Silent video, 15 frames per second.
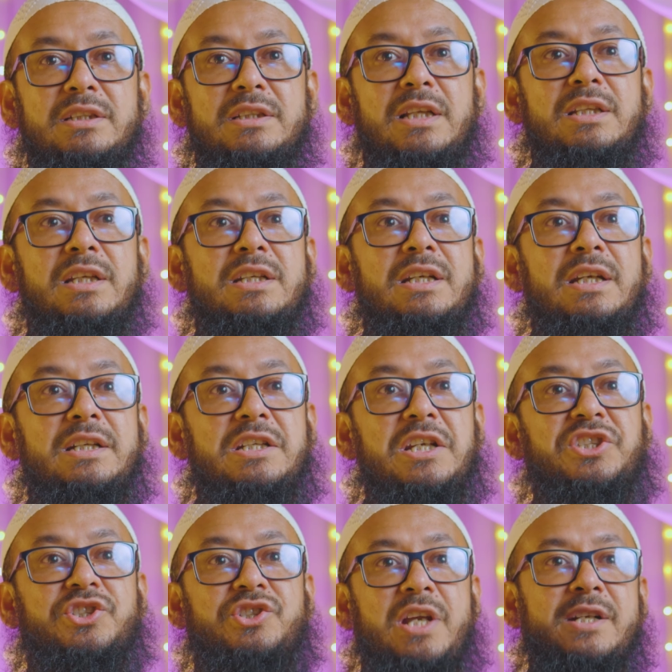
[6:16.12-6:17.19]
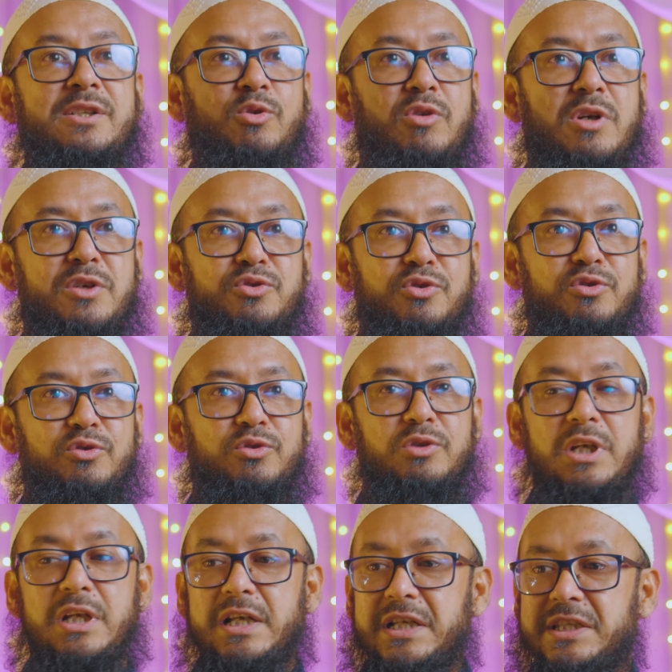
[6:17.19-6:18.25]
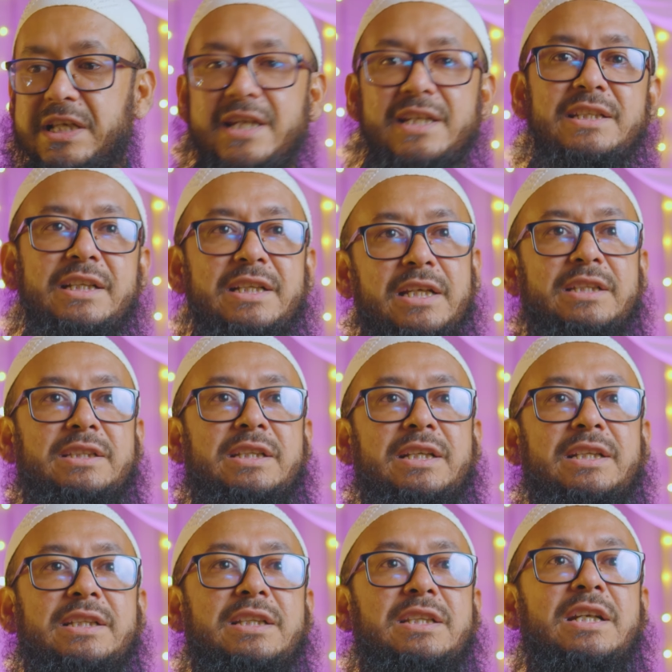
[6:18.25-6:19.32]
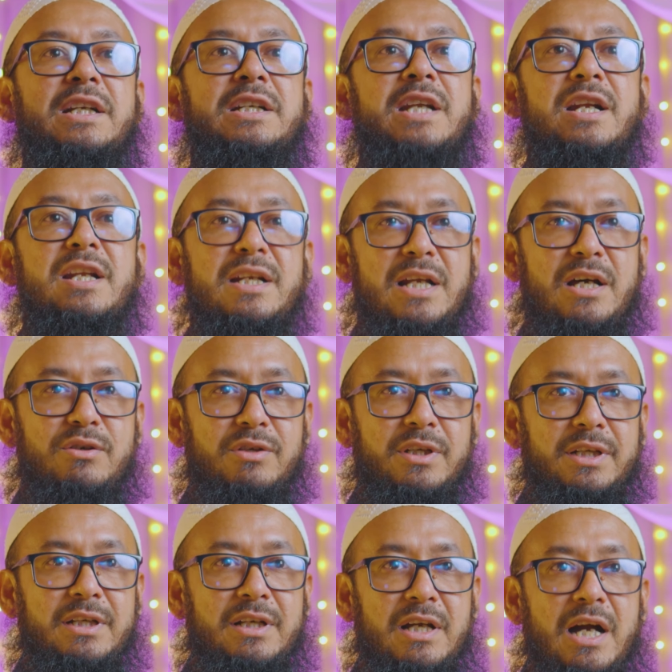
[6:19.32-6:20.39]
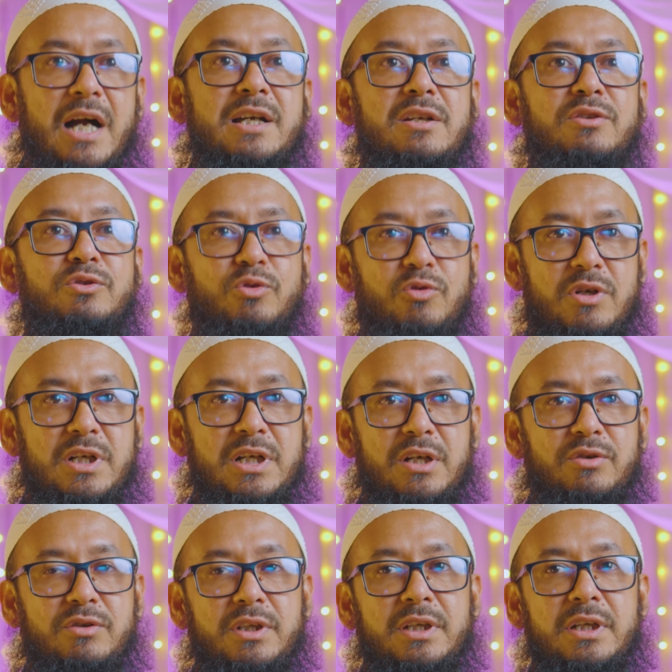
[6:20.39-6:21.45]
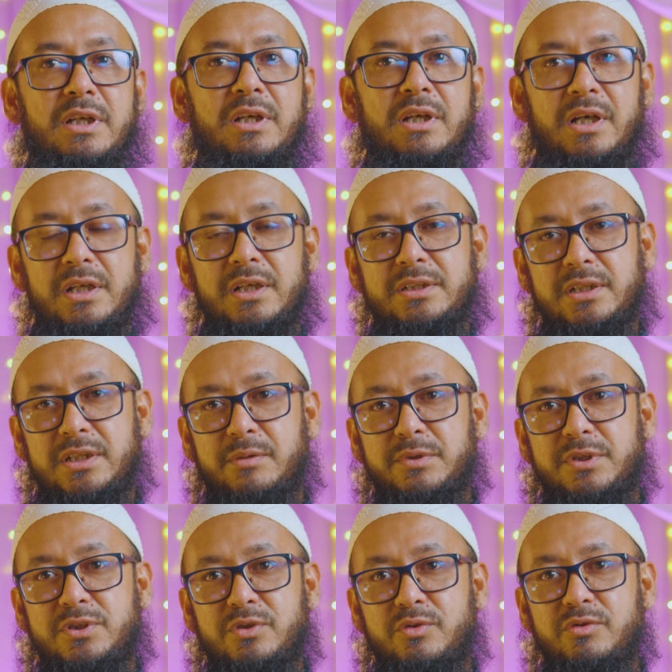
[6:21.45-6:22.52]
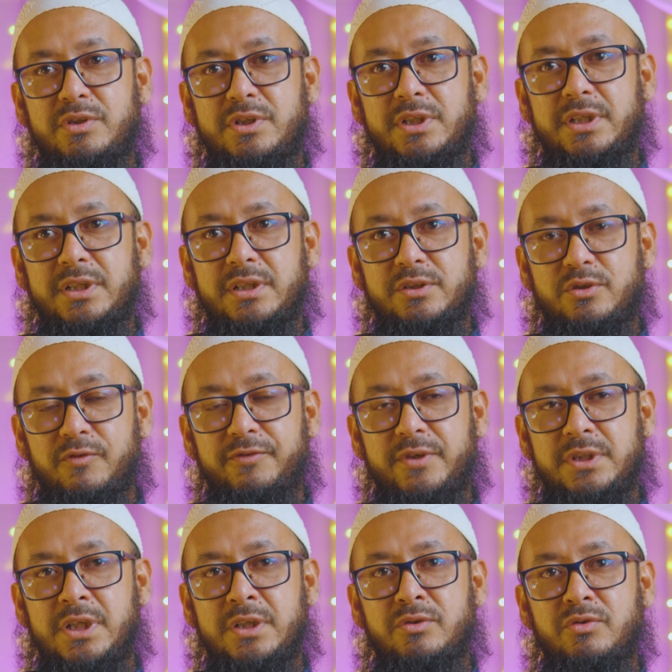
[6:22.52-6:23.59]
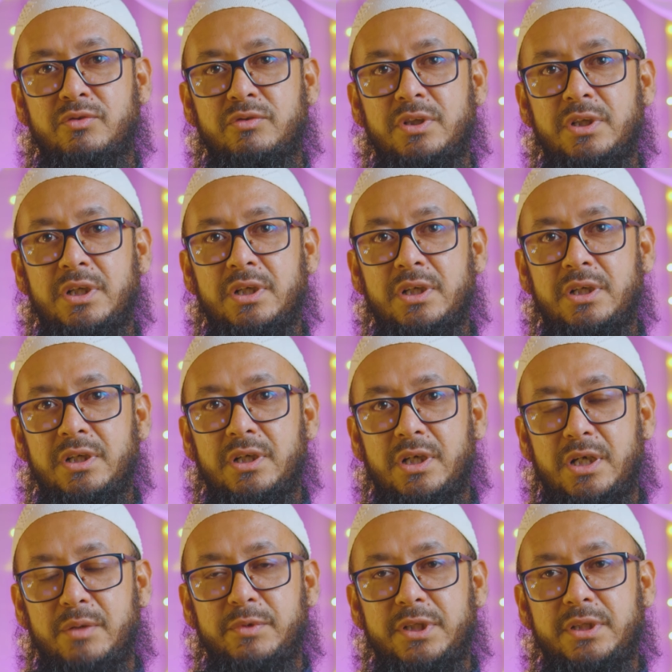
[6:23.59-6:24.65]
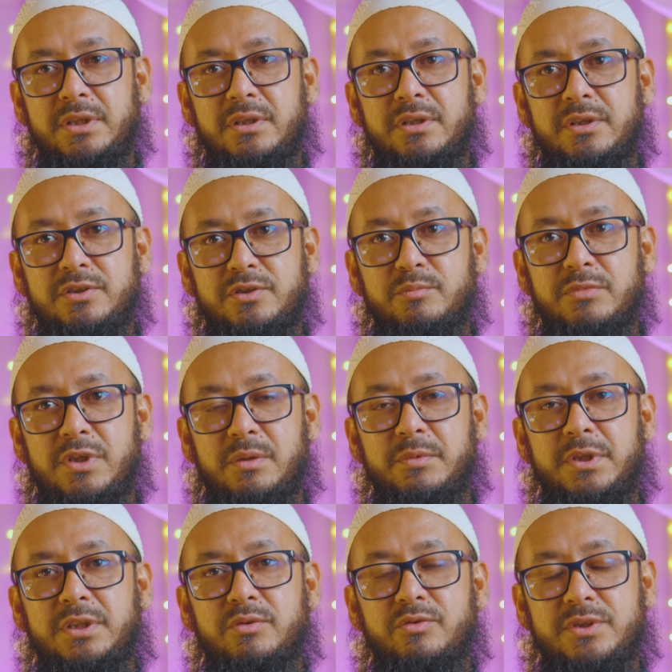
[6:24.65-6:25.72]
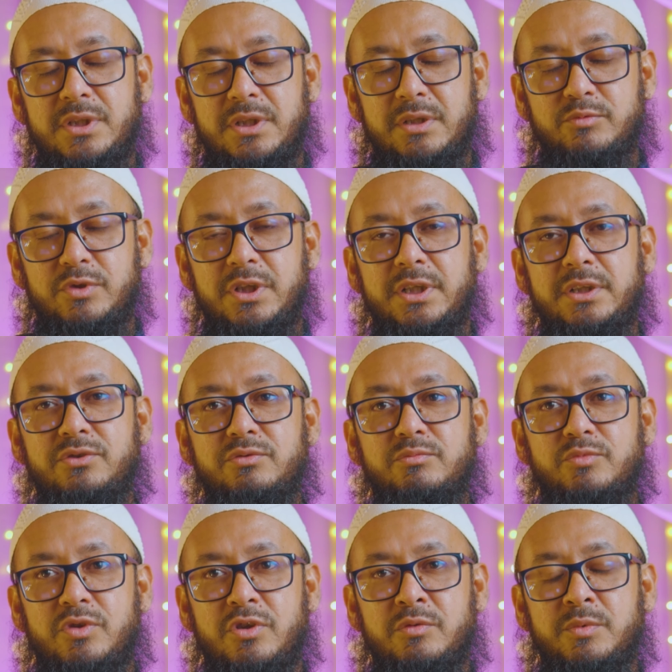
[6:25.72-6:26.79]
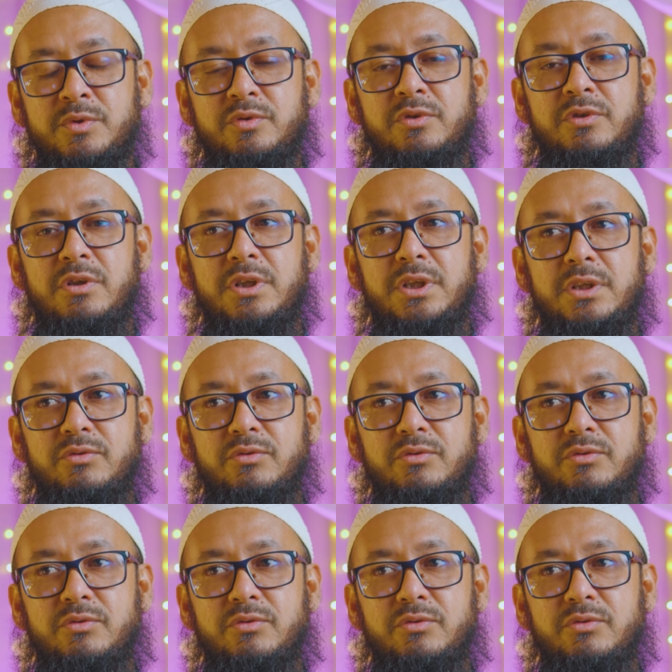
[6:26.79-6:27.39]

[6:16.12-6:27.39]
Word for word: তাদেরকে ডিস্ট্র্যাক্ট করার জন্য চারিদিকে থেকে তাদেরকে টানা না হয় আক্রান্ত করা না হয় আল্লাহ তালা আমাদের সকলকে তফিক দান করুন আমিন সুম্মা আমিন সালামু আলাইকুম রহমতুল্লাহ